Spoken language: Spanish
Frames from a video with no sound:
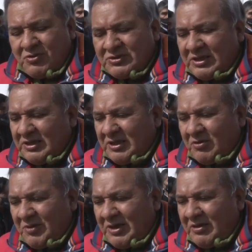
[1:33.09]
mucha gente
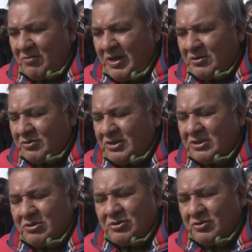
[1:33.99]
aglomerada en el banco y
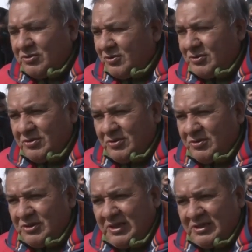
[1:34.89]
esto es todos
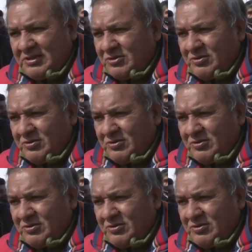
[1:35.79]
los, días,